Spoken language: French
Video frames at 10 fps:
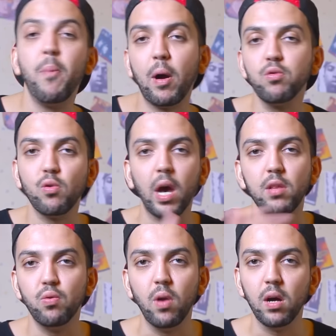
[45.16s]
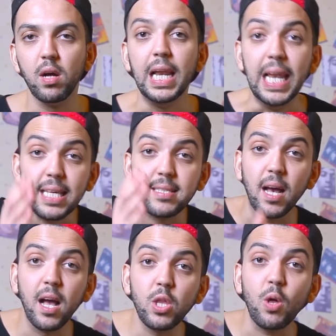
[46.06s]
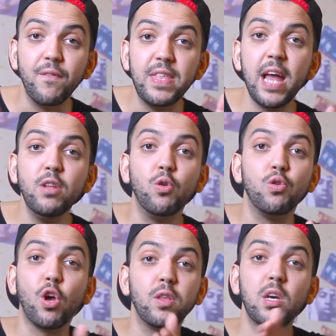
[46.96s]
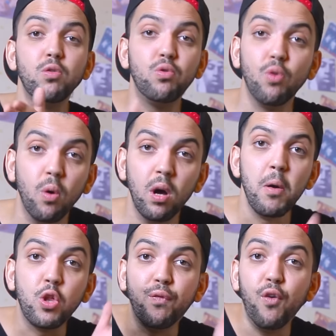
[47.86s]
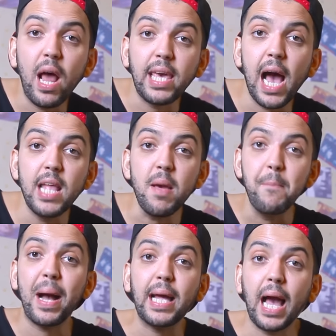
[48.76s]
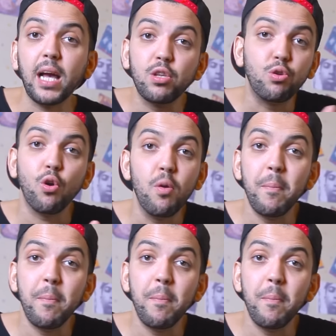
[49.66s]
par contre, on arrête tout là. Les singes viennent de sortir du zoo. Je veux la gagne, macaque sur le